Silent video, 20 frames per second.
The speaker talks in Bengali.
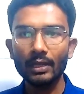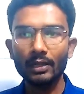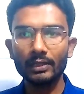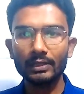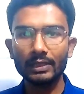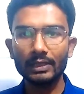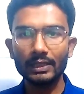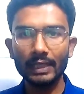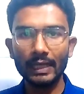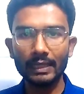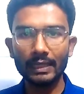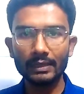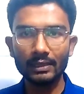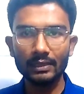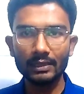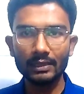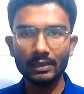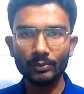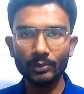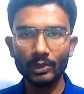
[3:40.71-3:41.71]
অর্থাৎ
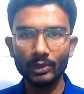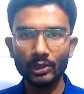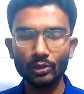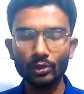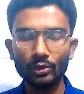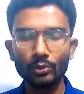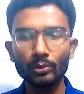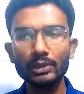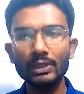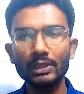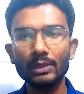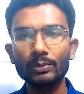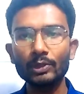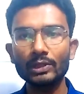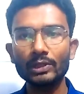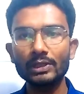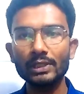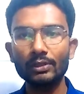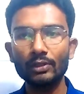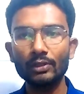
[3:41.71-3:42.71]
একটার দাম বের করব
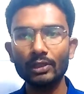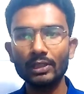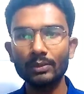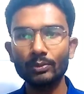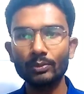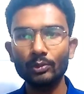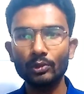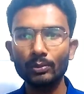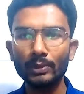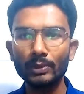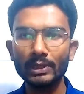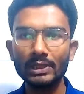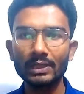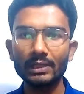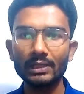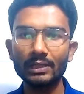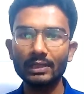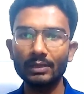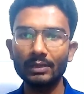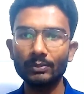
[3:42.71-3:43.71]
তারপরে যে কয়টা বলবে
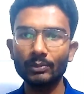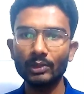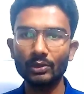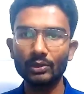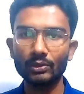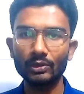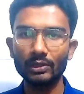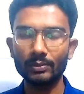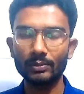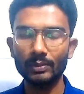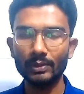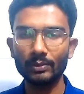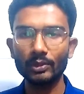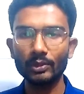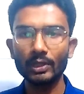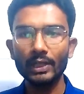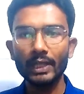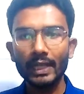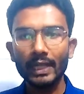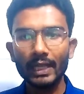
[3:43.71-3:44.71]
সেটার দাম বের করতে পারবো
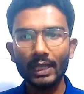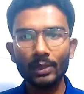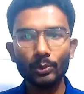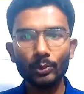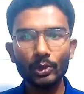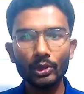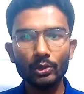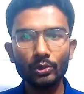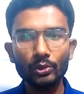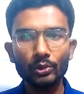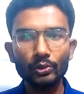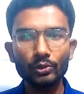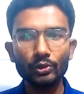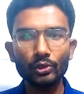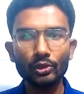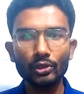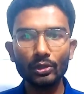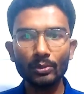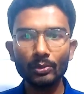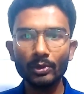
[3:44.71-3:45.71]
এরপরে
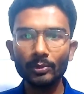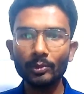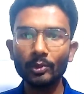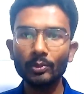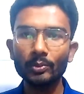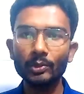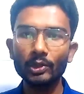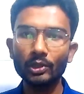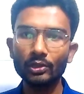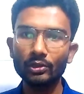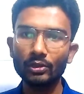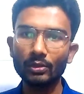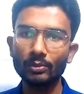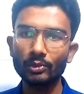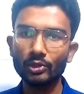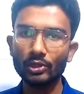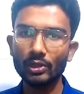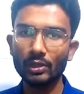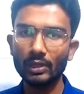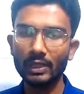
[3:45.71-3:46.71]
ক্ষুদ্রতম এবং বৃহত্তম
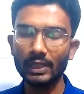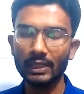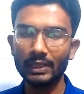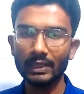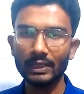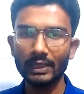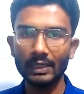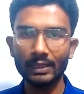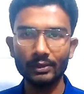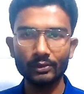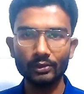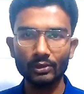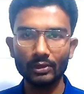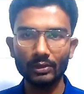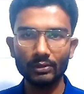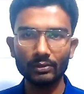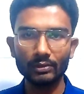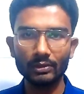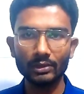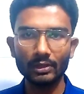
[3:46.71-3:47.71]
সংখ্যা নিয়ে
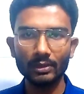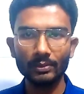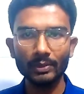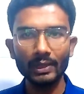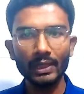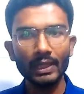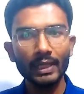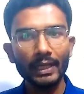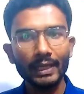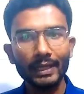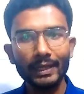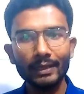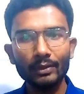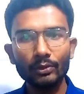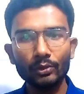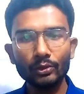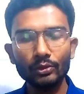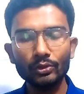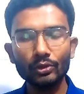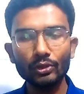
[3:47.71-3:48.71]
আলোচনা করতে হবে এই
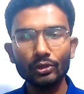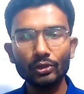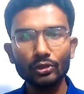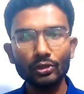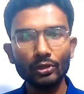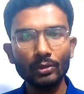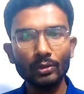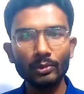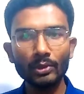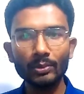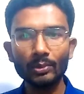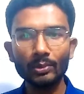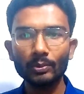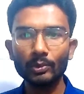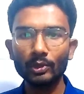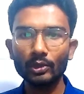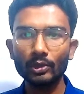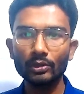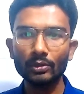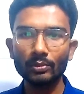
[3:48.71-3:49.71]
ক্ষুদ্রতম এবং
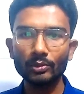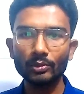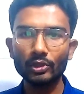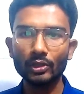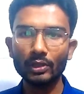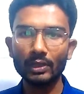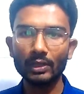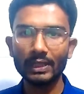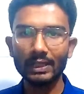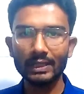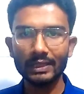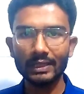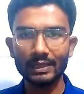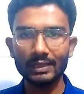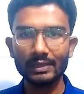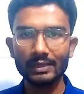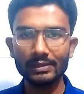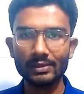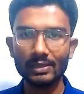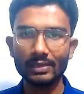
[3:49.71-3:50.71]
বৃহত্তম সংখ্যার
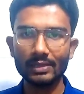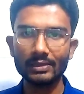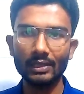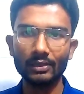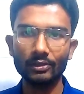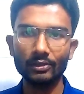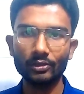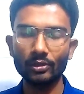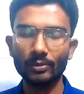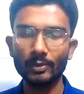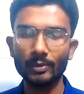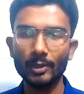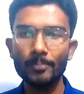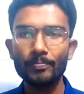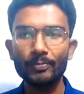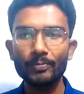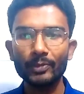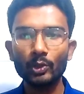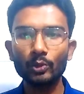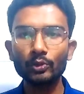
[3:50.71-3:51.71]
ডিটেলসটা জানতে হবে
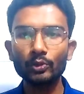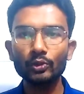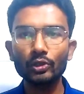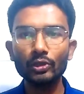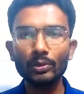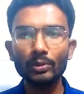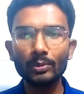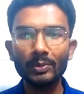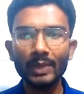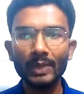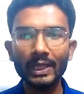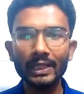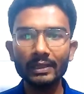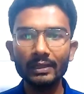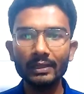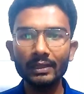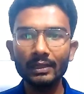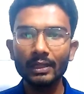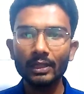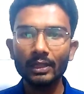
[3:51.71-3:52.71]
ক্ষুদ্রতম মানে
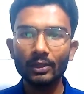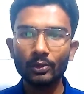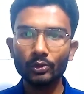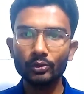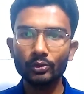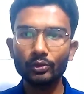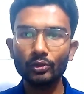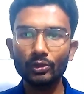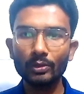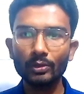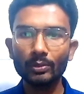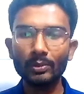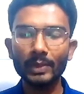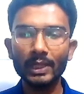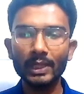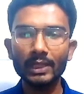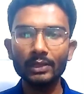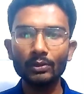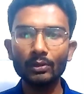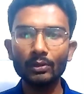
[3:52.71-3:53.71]
কি ক্ষুদ্রতম
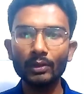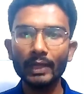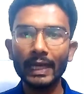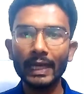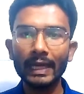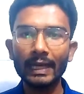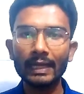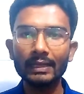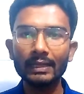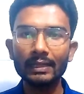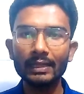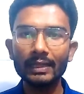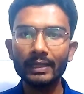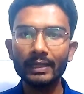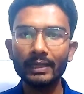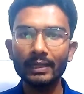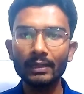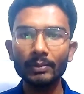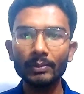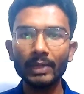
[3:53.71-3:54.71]
মানে হলো এক
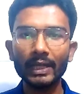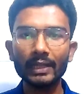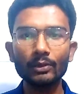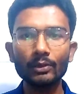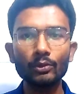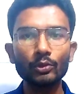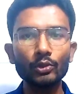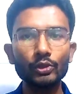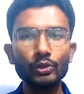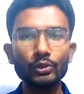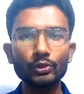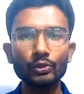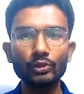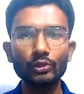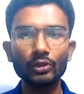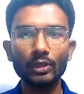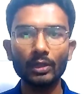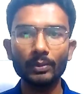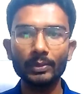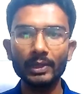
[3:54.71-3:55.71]
লেখে বাকিগুলো শূন্য
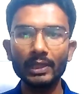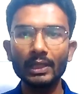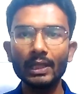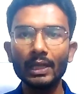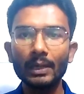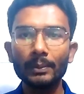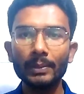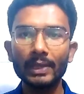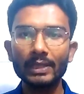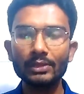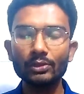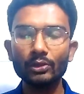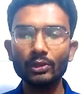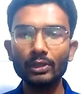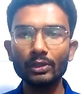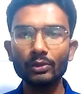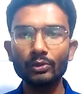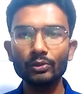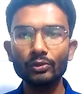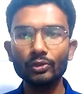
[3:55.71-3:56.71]
হবে পাঁচ
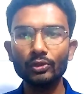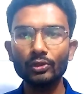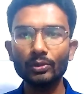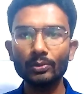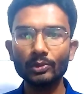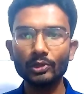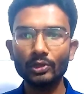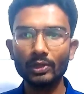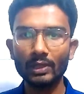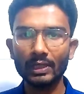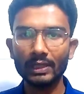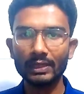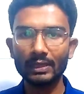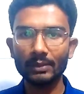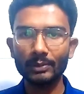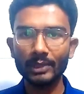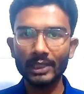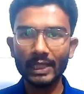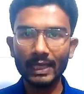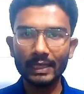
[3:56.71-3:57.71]
অঙ্কের ক্ষুদ্রতম সংখ্যা
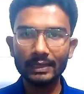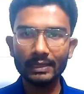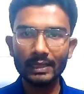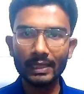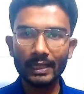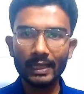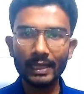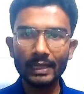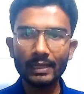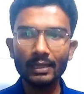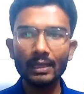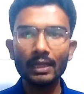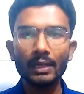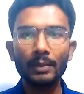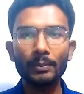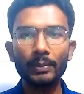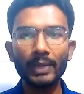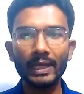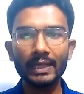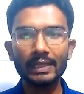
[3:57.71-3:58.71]
তার মানে একটা এক
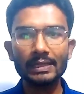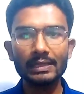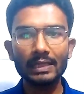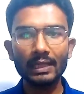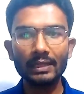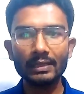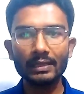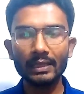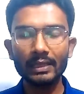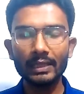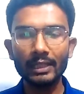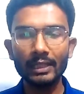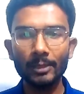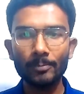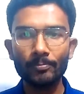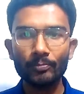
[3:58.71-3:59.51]
বাকি চারটা কি